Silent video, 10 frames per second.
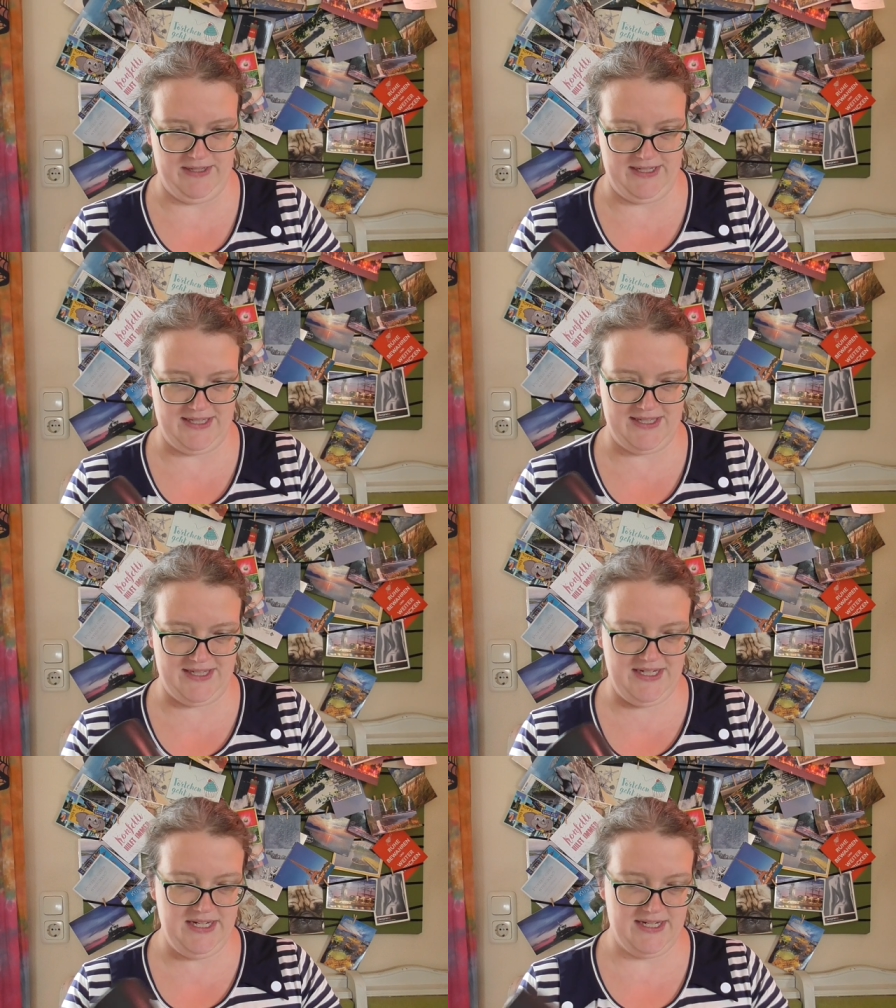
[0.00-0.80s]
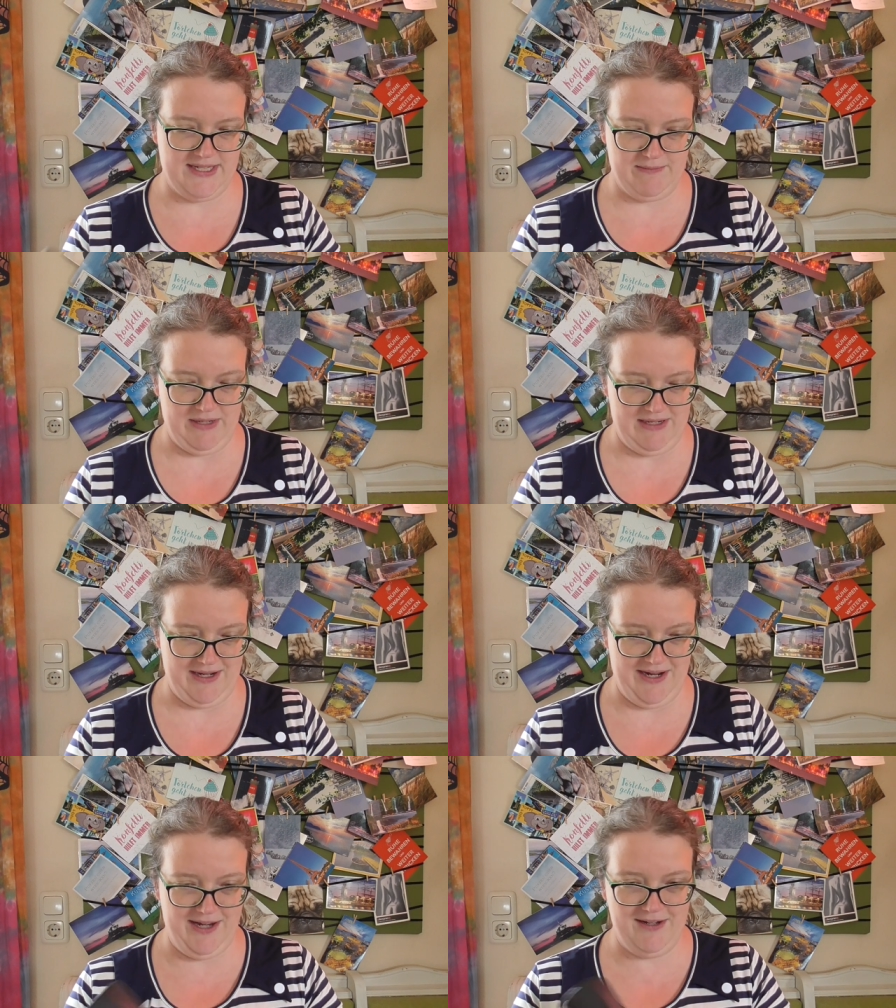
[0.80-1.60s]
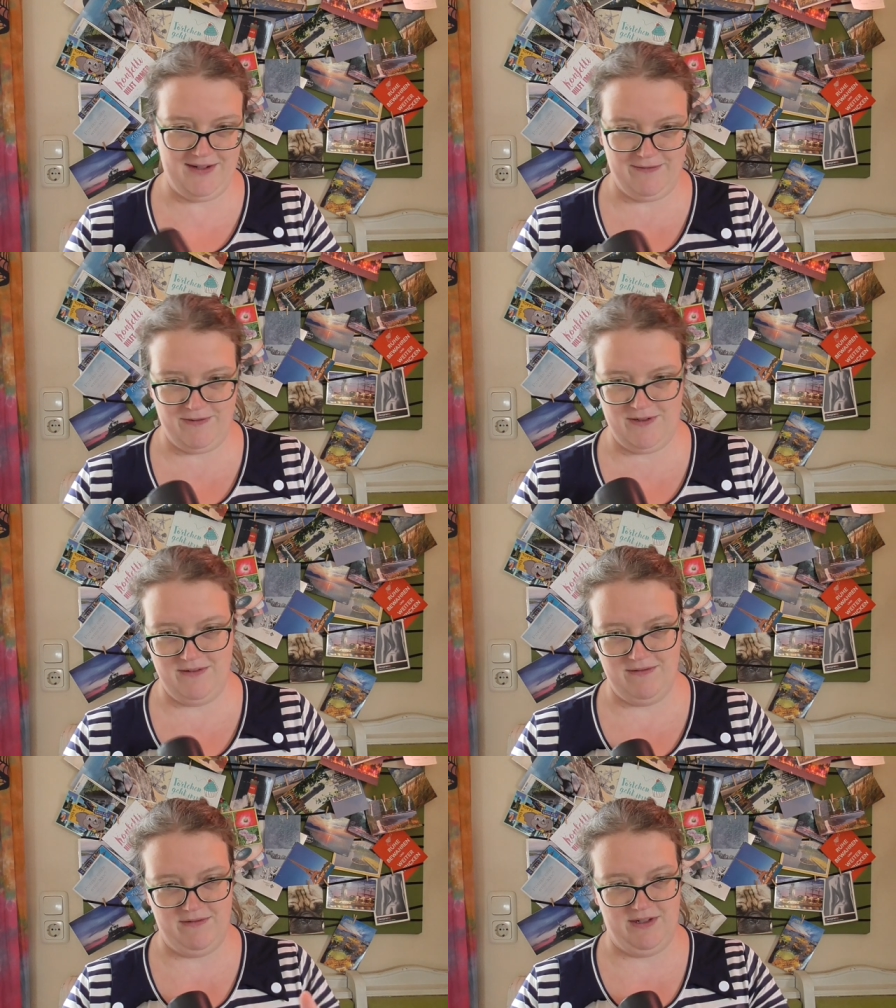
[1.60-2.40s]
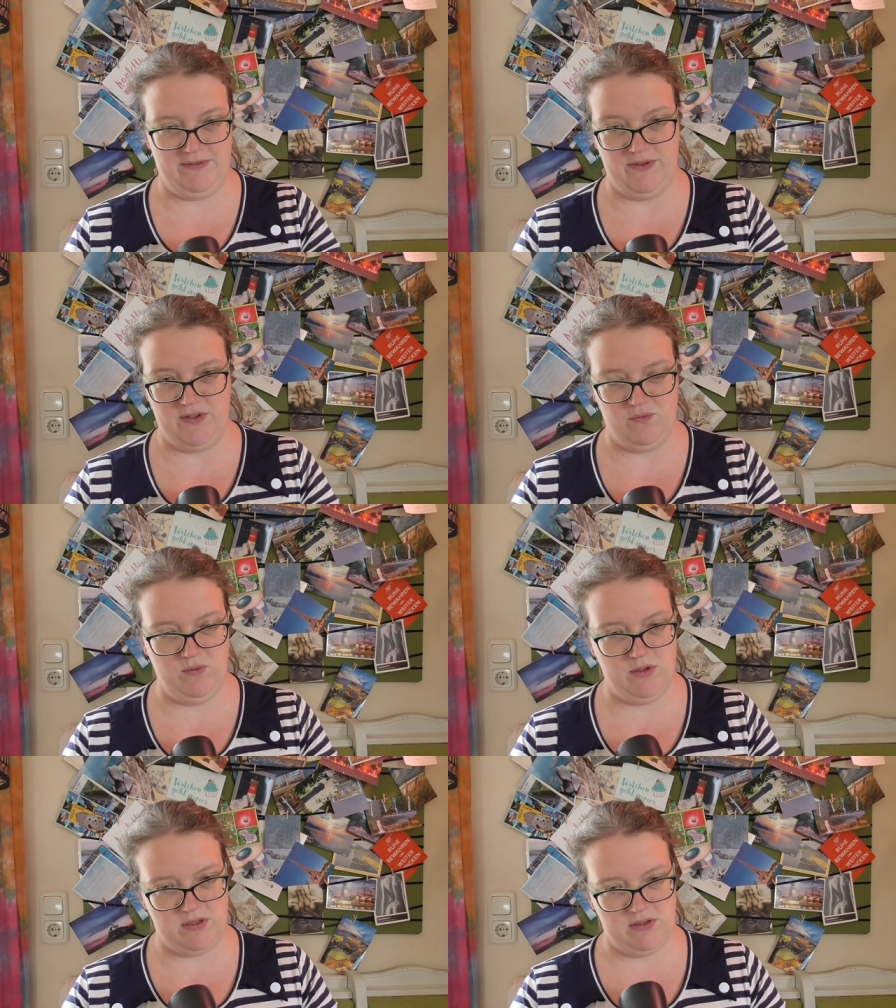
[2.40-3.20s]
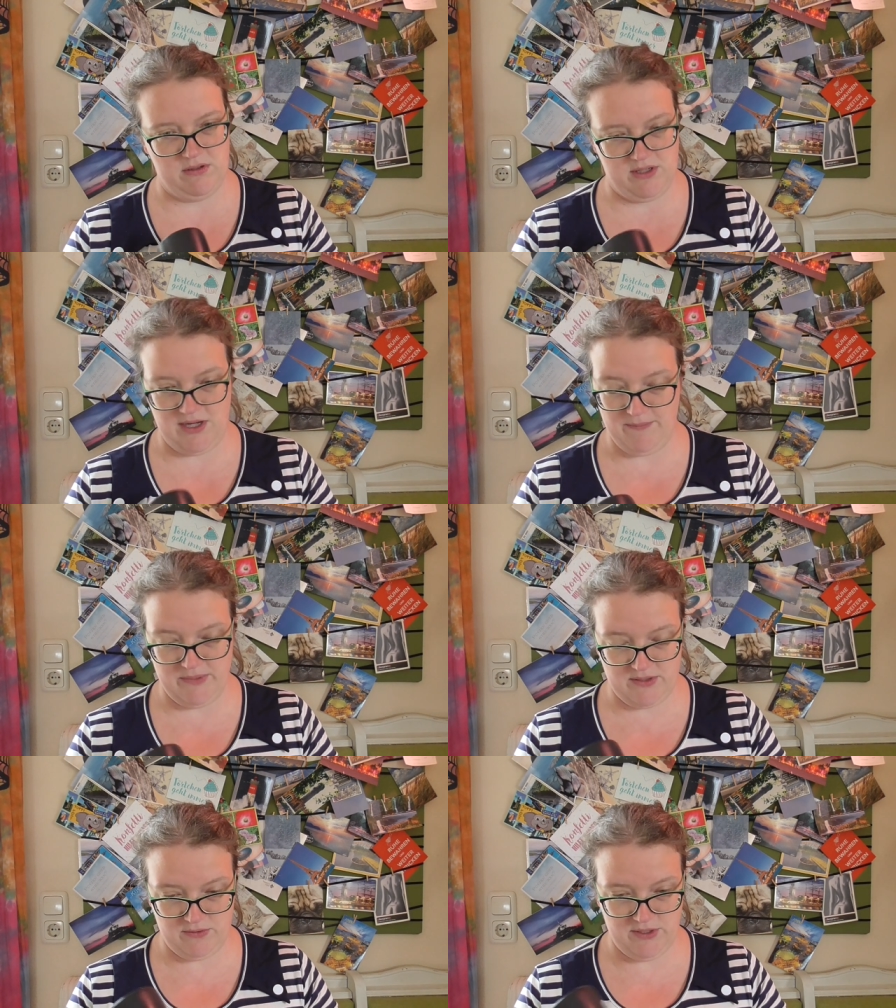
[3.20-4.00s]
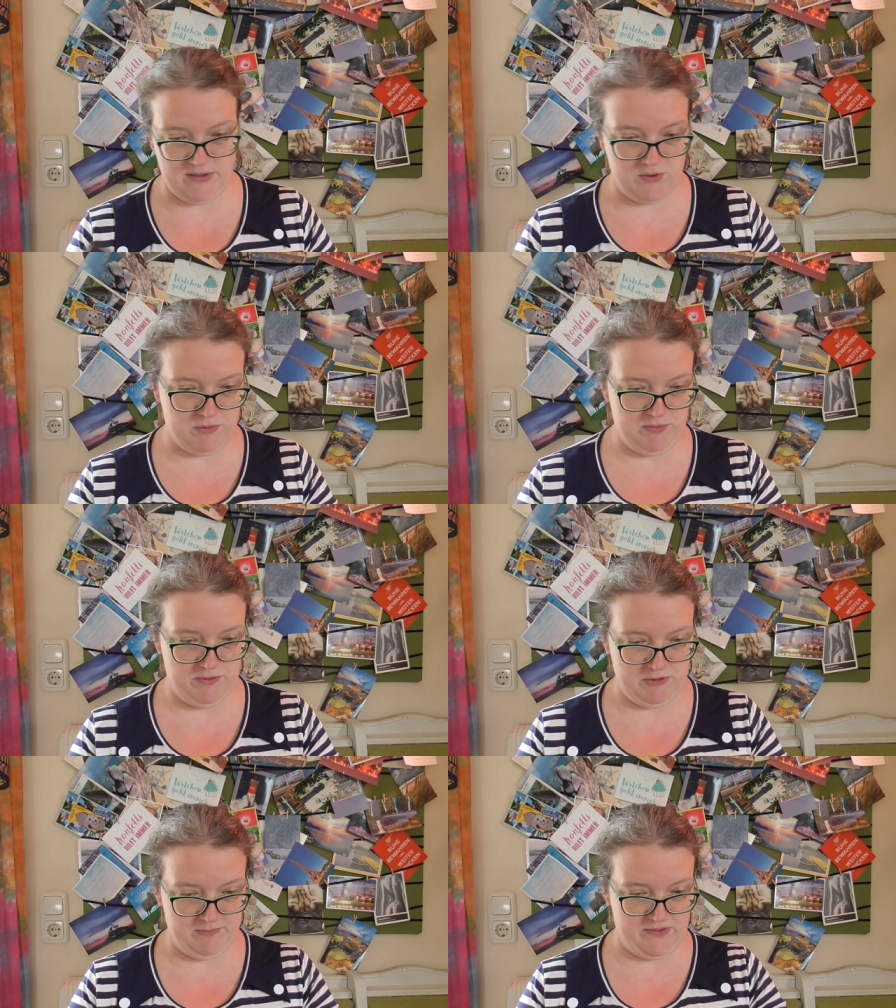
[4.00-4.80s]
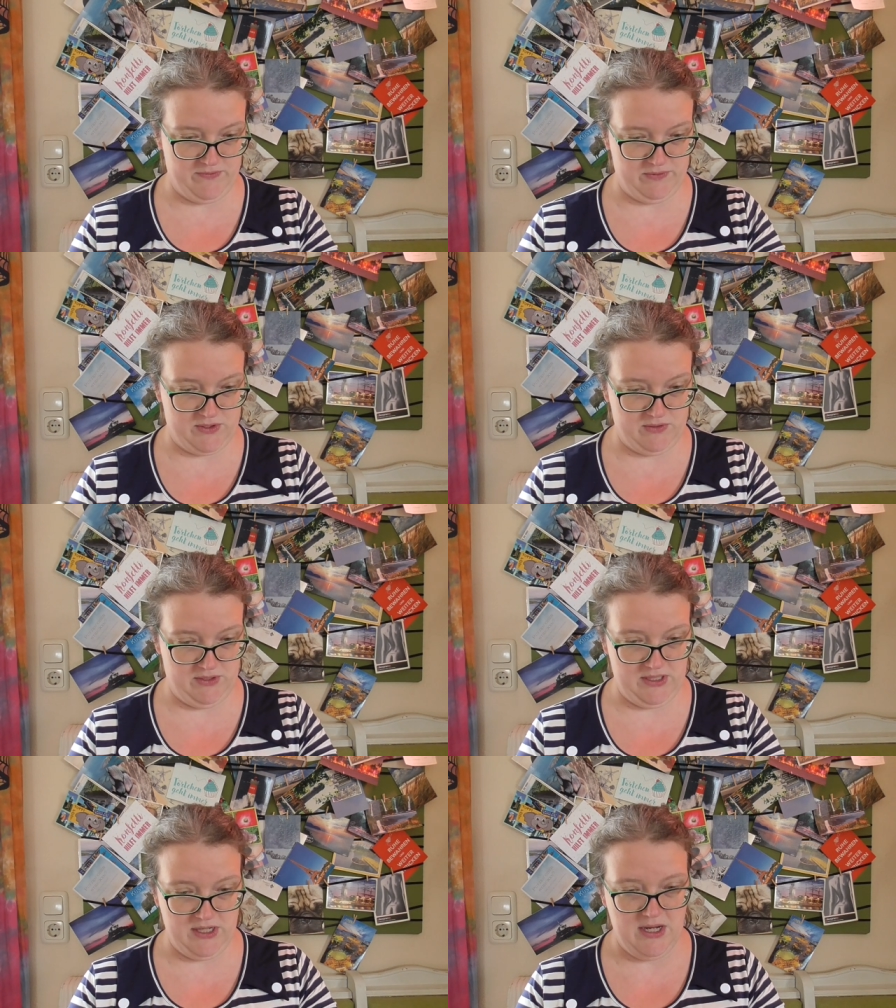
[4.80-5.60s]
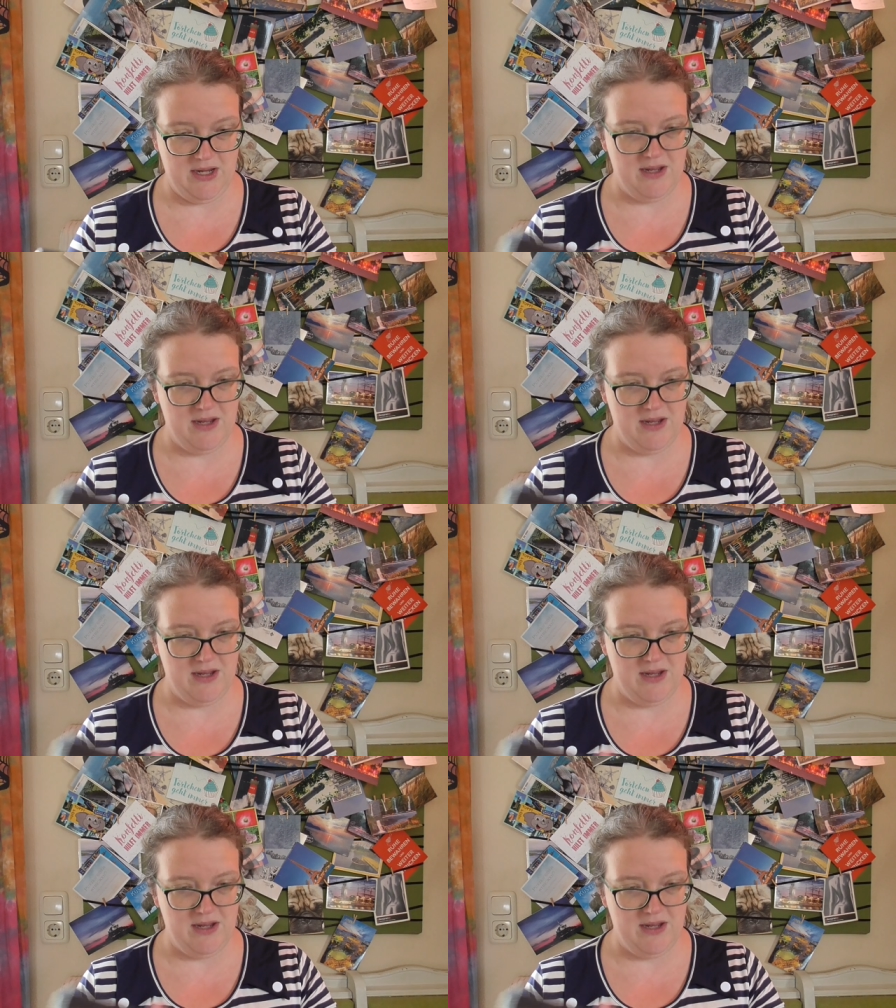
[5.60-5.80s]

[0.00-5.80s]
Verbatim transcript: Ich ziehe jetzt mal einen davon. Ich versuche es. Ich habe das noch nicht ausprobiert, ob das funktioniert.